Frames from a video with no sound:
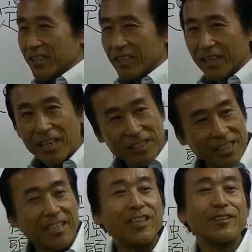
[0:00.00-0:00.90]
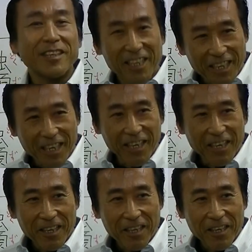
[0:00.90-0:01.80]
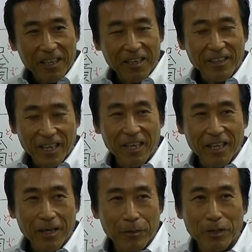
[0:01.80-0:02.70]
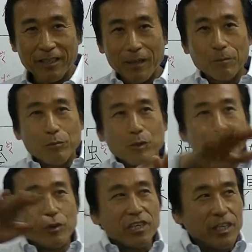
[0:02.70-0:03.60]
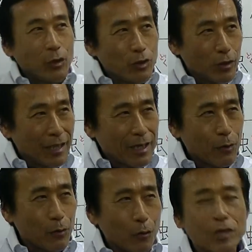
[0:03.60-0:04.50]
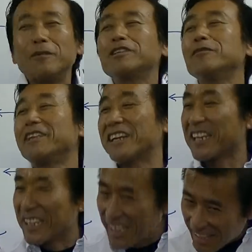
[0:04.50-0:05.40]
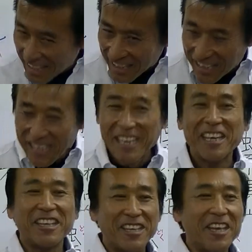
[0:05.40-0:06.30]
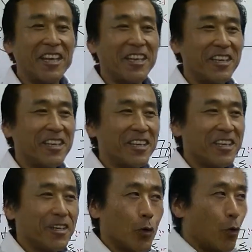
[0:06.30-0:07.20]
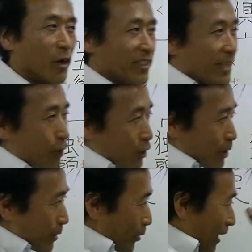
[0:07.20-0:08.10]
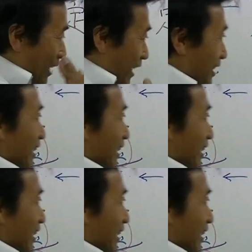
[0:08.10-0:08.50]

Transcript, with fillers: なかなか一致しないですわね、ね、皆さん仏法を聞いてほしいれなかなかこれ起きませんわなかなかねね俺さえ良ければとなりがち